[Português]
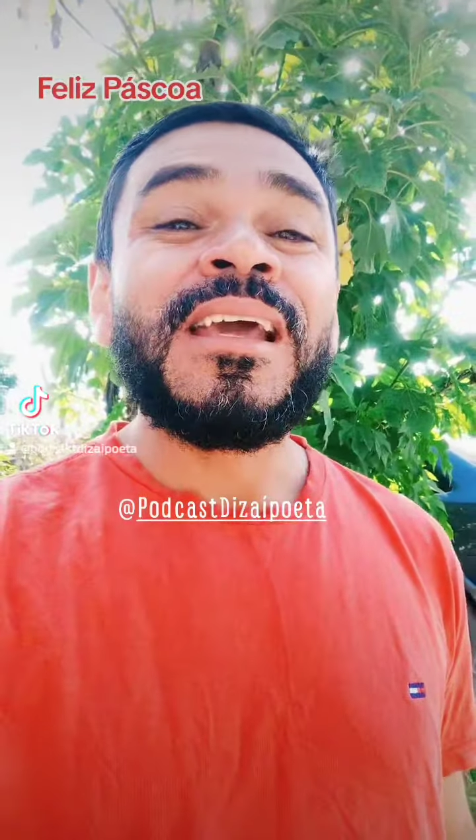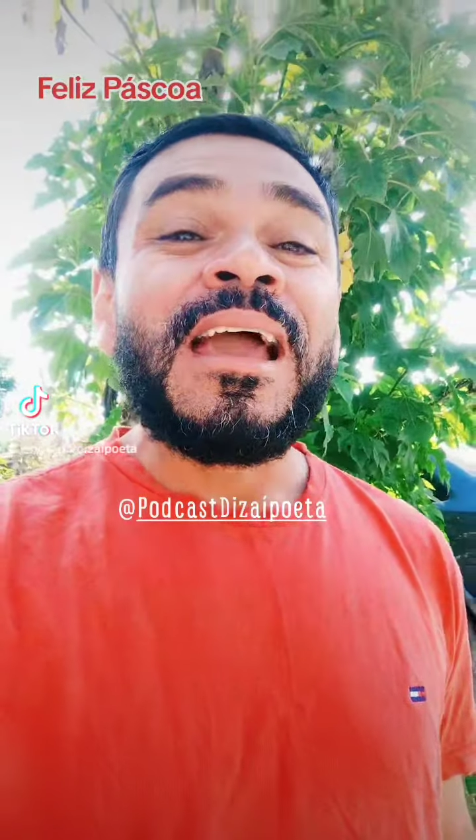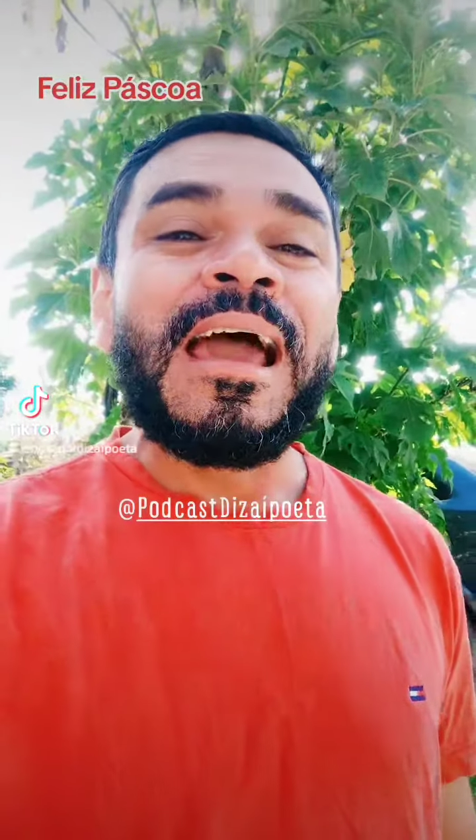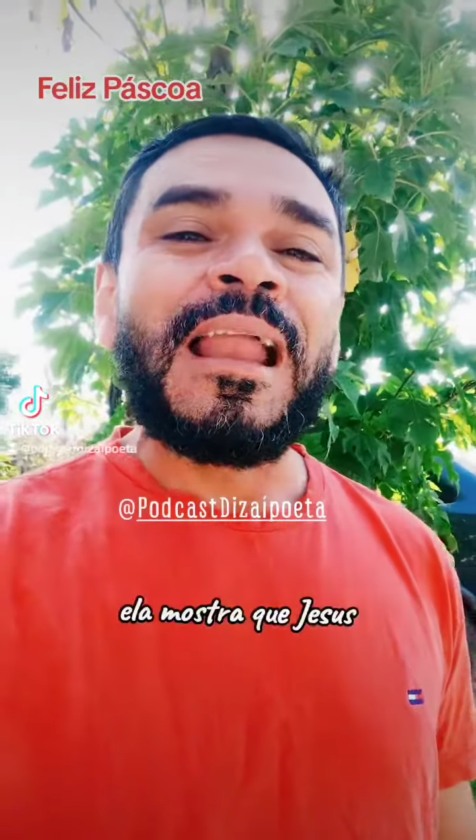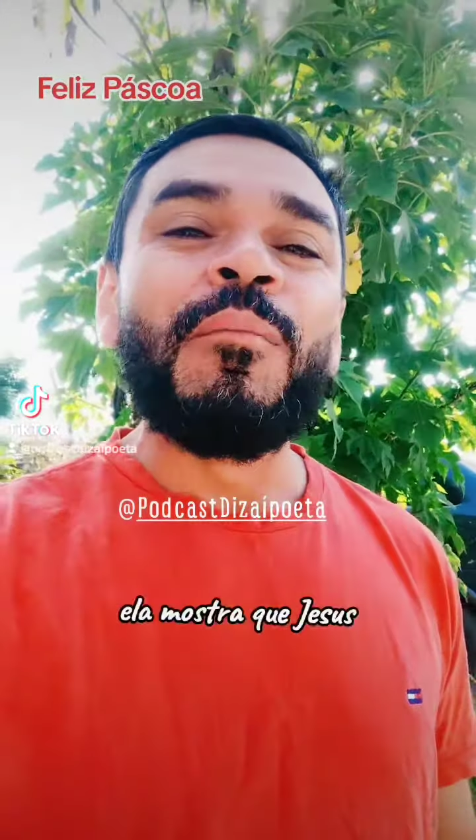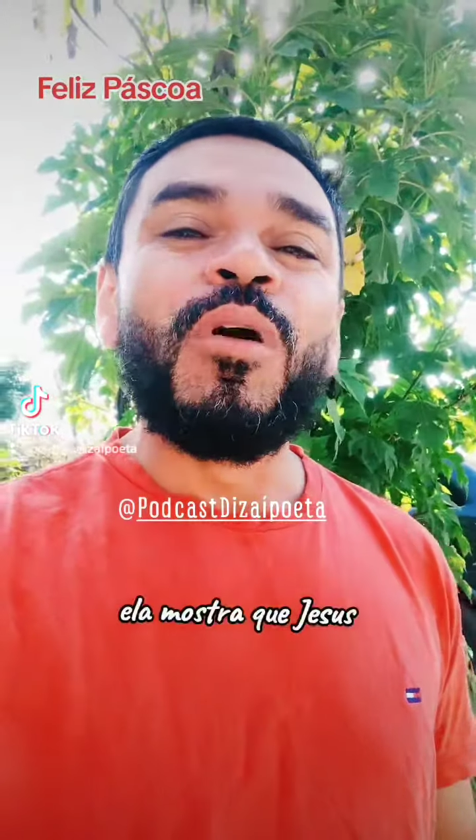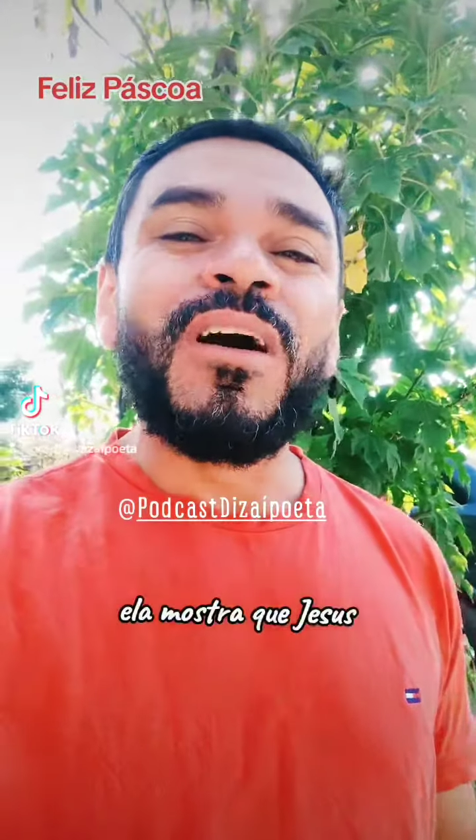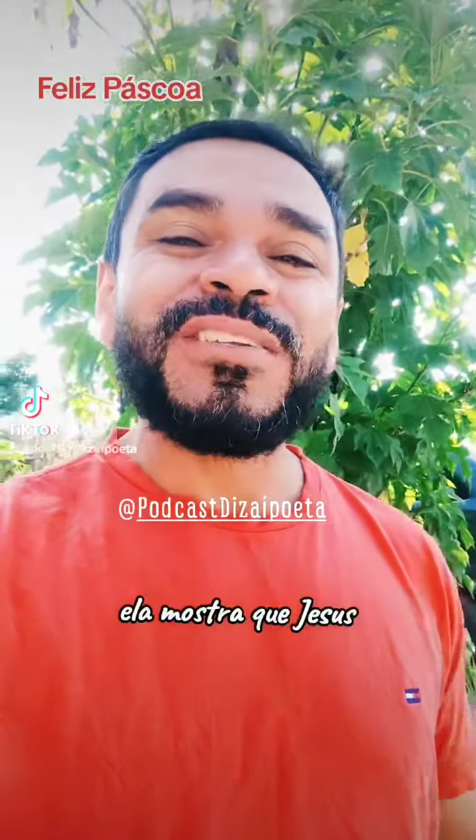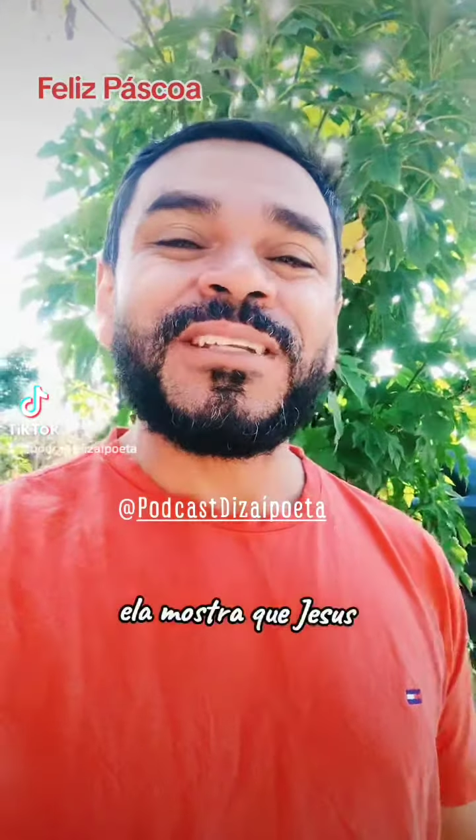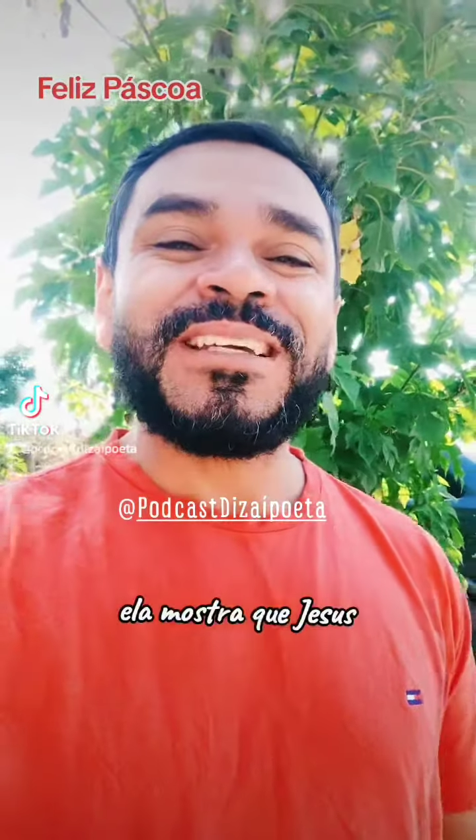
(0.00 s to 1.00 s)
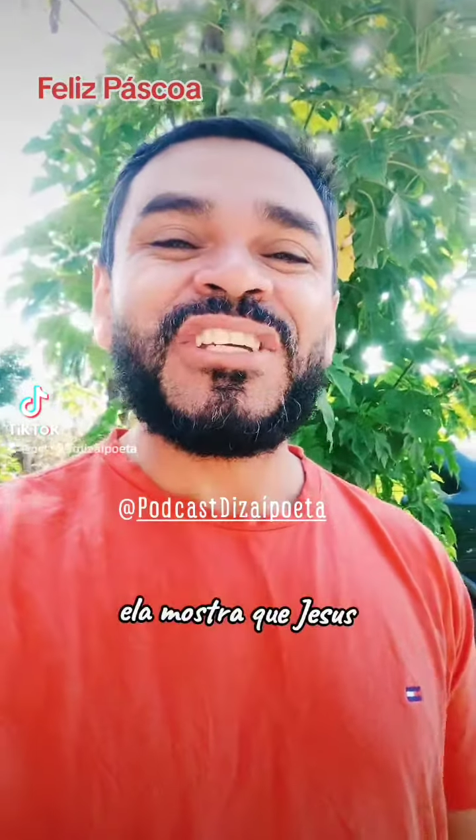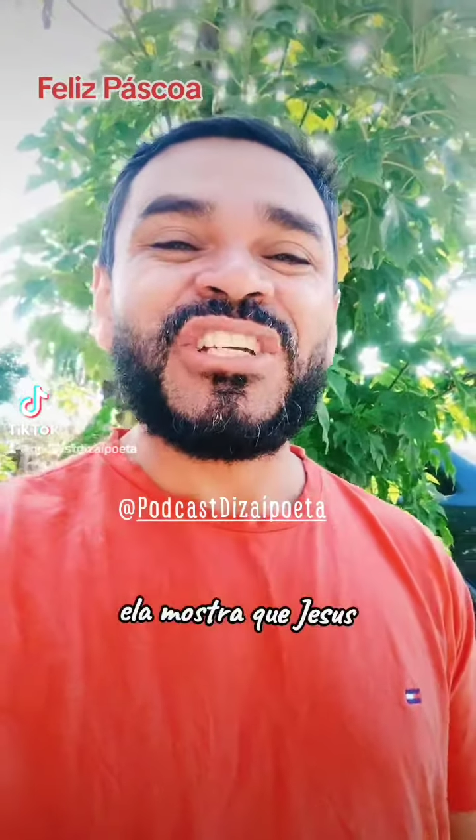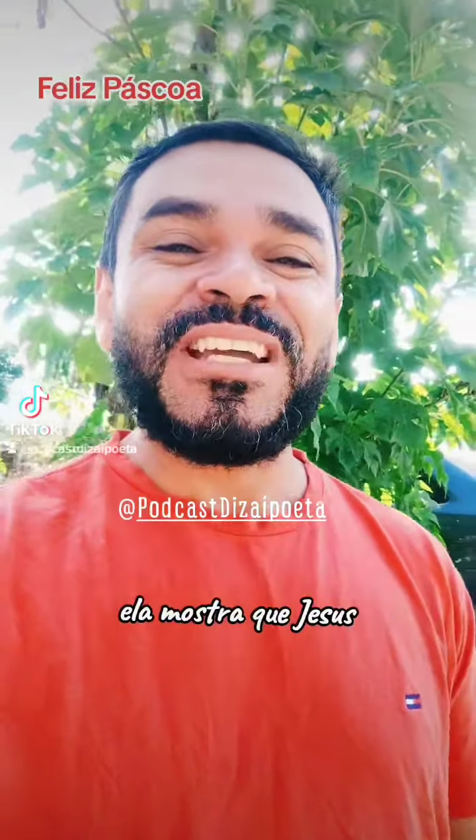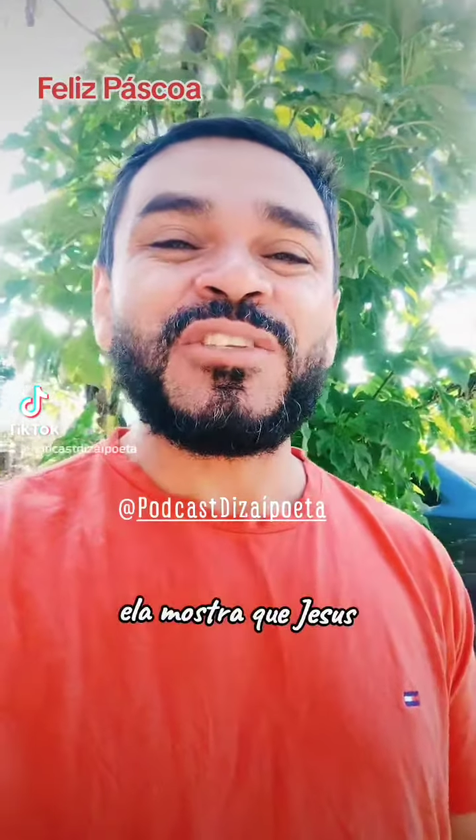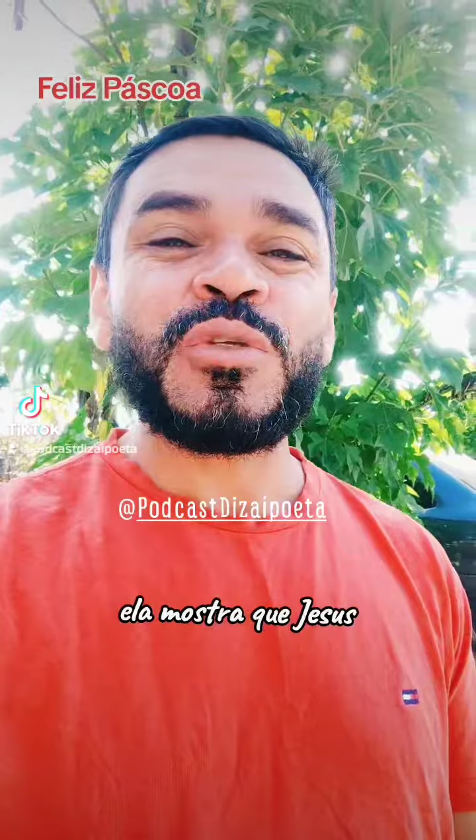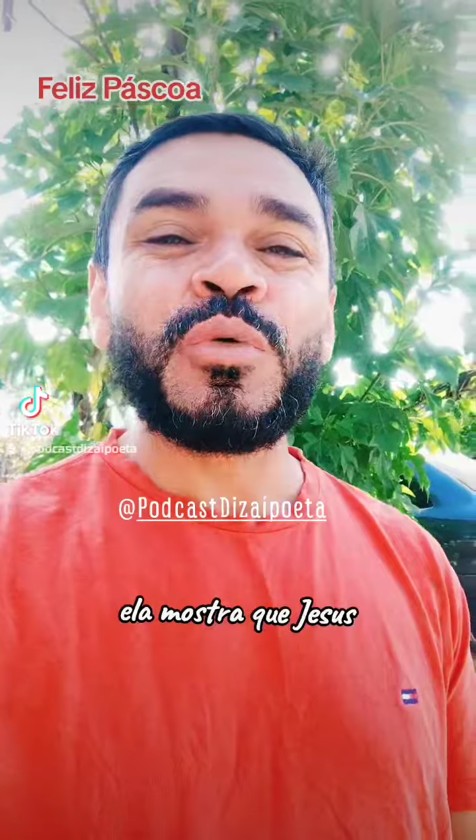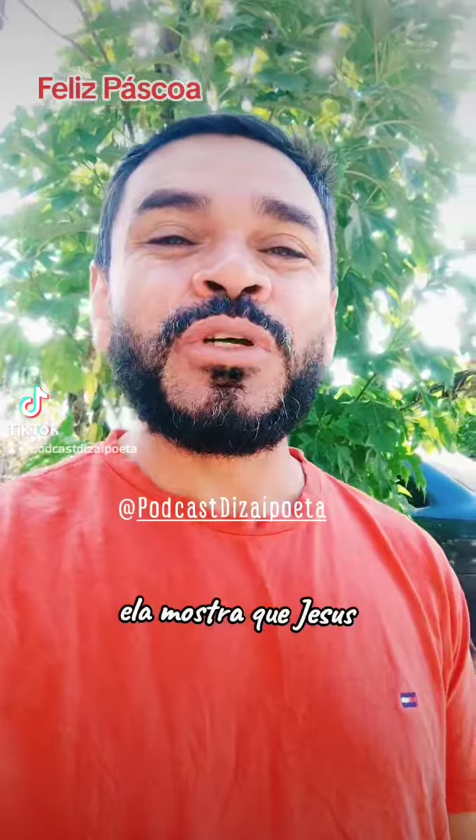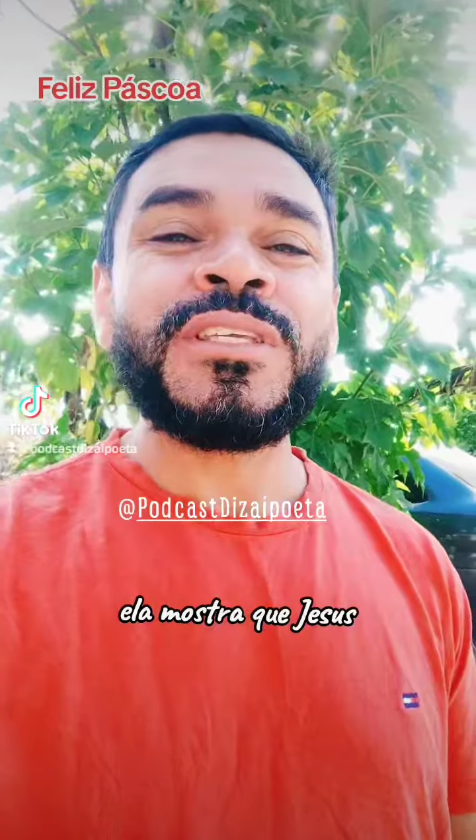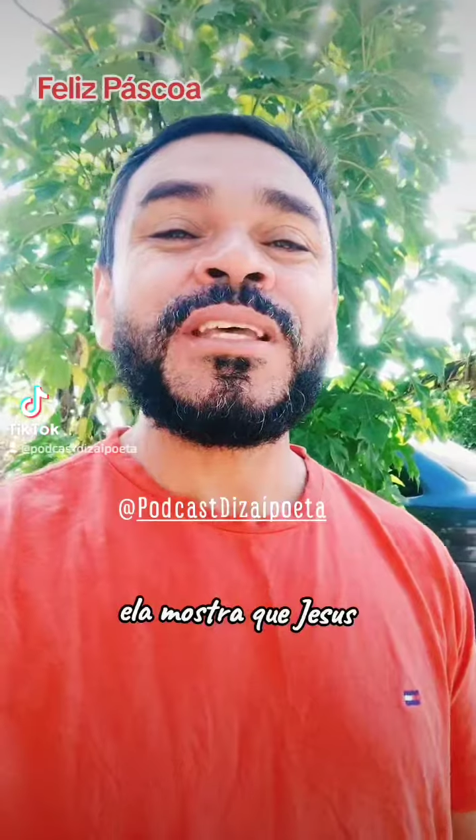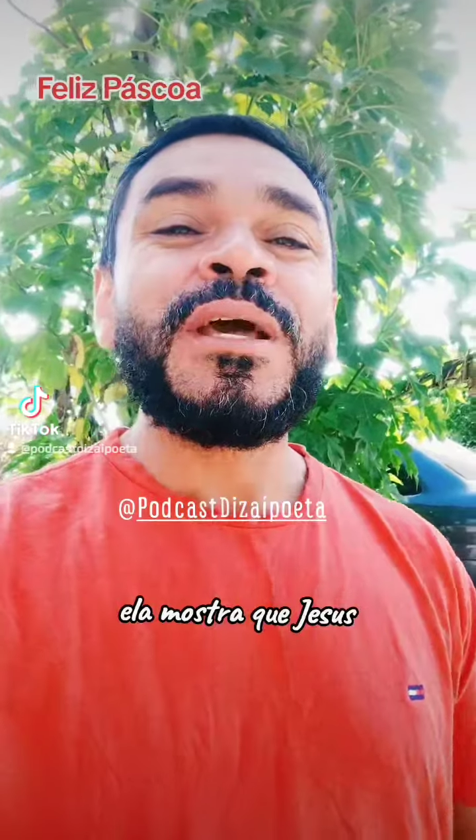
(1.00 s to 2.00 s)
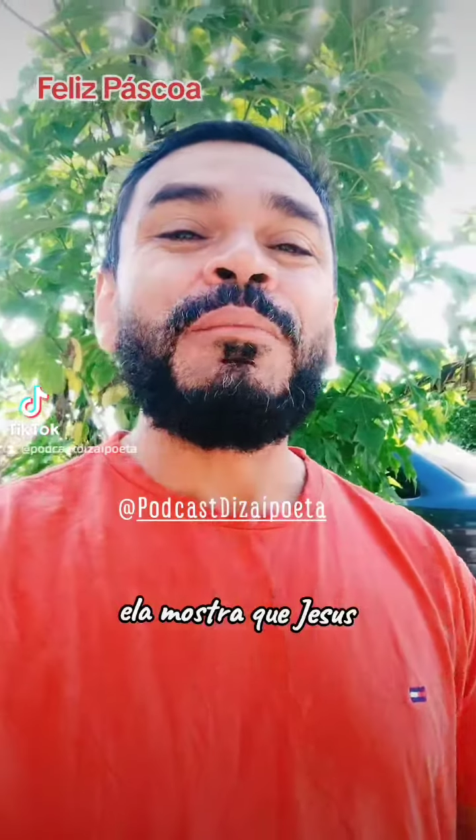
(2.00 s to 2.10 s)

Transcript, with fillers: Ela mostra que Jesus,